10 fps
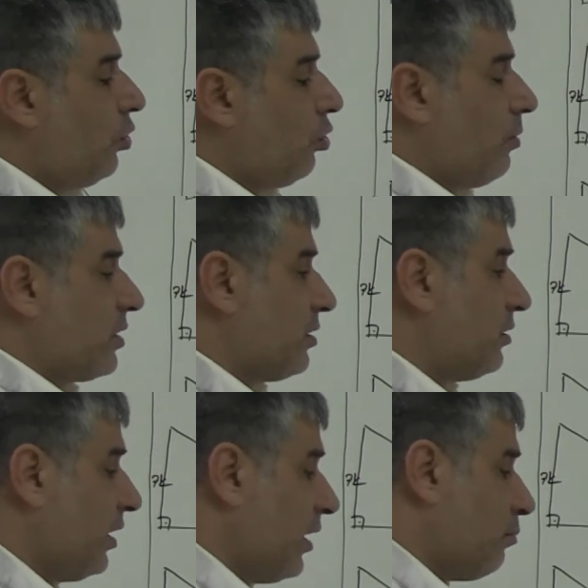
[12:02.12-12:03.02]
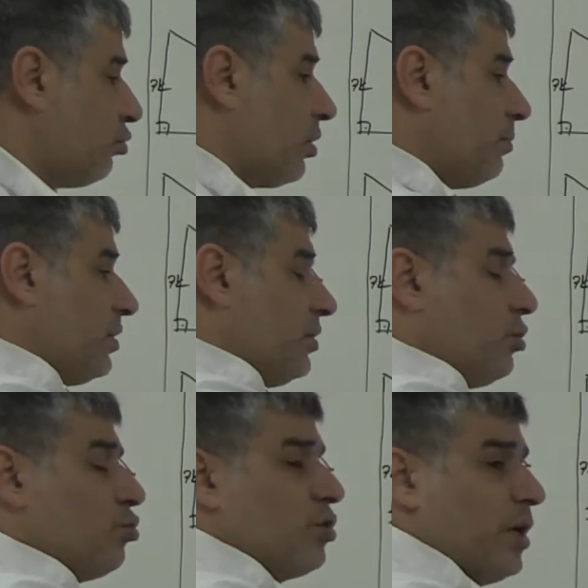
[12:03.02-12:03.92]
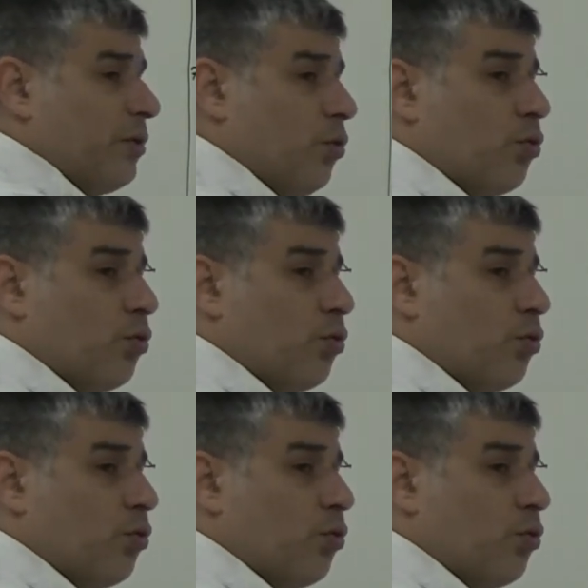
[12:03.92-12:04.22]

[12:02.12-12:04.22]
Olmaz. Direkt burada bir dik üçgen